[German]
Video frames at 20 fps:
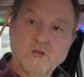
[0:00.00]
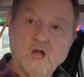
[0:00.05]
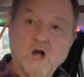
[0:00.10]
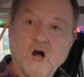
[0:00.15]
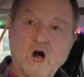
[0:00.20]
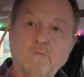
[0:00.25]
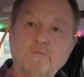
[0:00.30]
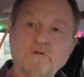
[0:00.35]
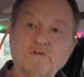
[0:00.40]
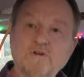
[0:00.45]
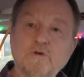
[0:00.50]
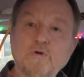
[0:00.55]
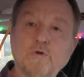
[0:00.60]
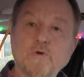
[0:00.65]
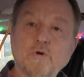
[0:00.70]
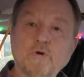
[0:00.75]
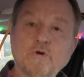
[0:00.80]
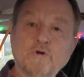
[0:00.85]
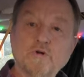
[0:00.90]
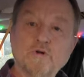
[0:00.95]
Aber
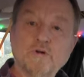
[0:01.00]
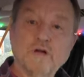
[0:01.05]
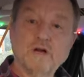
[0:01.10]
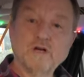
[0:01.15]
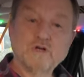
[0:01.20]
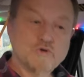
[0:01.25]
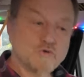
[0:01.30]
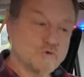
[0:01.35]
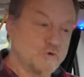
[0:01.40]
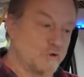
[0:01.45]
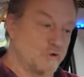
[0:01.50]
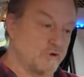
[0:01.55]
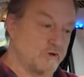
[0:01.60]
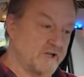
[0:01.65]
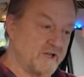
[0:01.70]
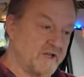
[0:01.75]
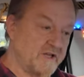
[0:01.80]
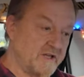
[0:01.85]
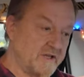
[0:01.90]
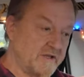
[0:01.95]
zurück zu der
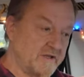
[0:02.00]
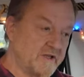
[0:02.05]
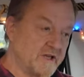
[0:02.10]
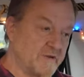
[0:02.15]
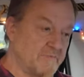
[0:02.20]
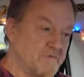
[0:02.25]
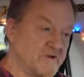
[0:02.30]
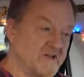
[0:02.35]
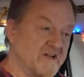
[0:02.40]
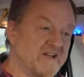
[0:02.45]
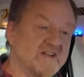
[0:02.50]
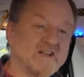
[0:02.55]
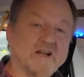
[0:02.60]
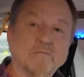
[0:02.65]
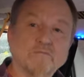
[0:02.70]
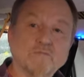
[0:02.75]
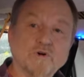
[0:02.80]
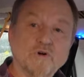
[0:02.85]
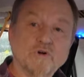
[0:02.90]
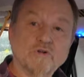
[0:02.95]
Schülerin in
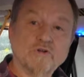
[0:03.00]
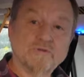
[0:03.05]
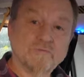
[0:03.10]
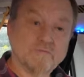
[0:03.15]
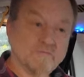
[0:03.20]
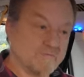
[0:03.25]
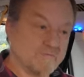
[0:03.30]
Riebelsdammkorn.